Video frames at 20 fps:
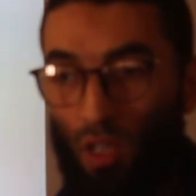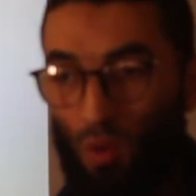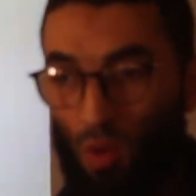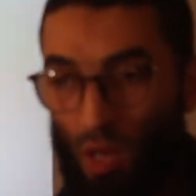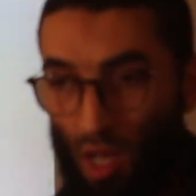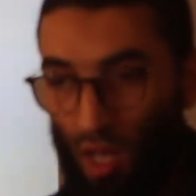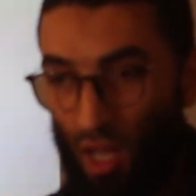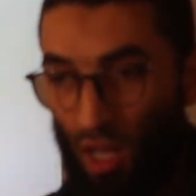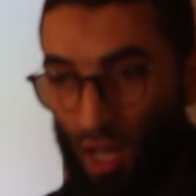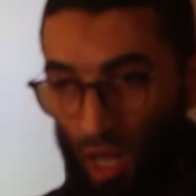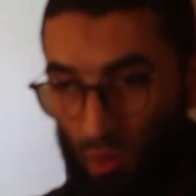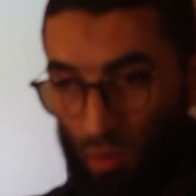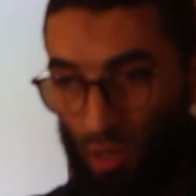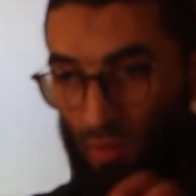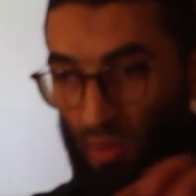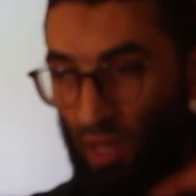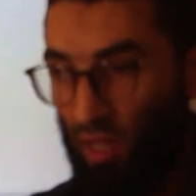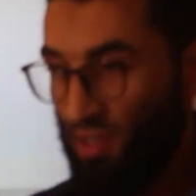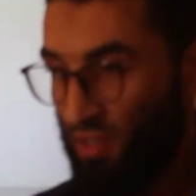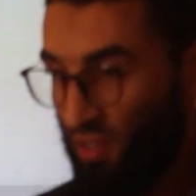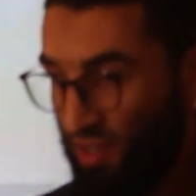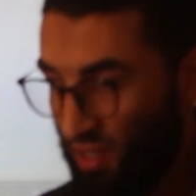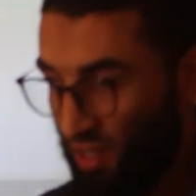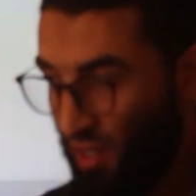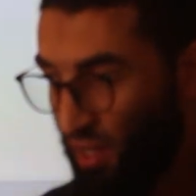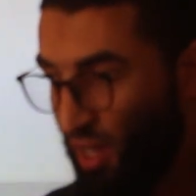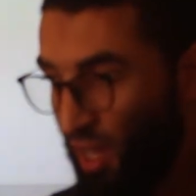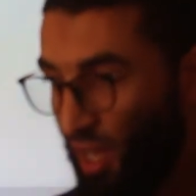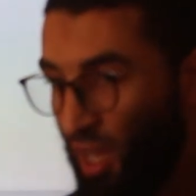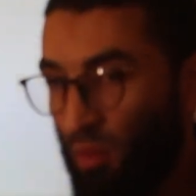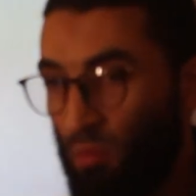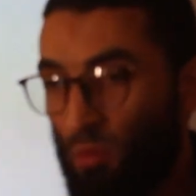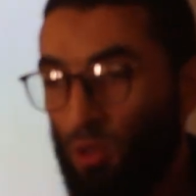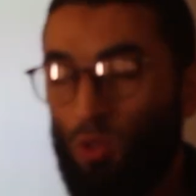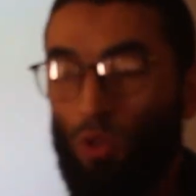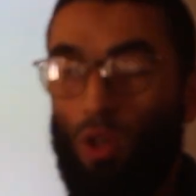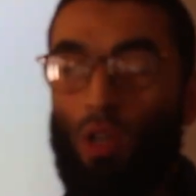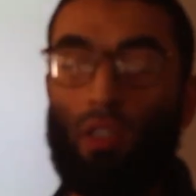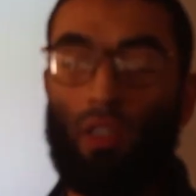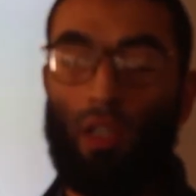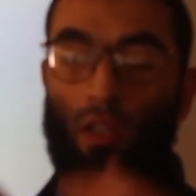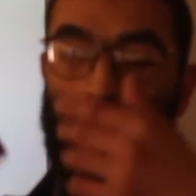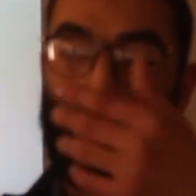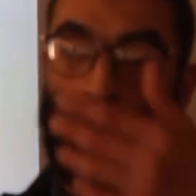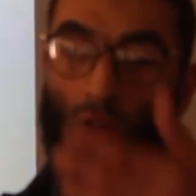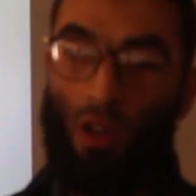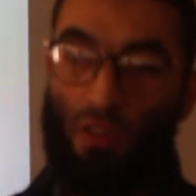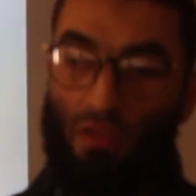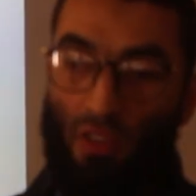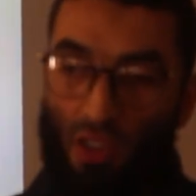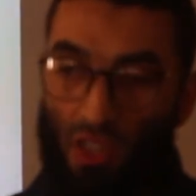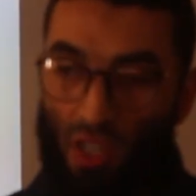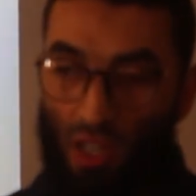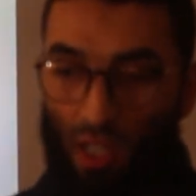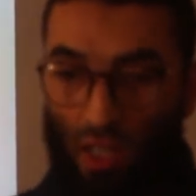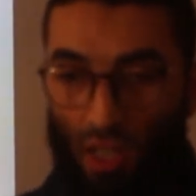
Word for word: جوه اللايبرري بتاعت السي بتروح انت تدخل جوه الفانكشن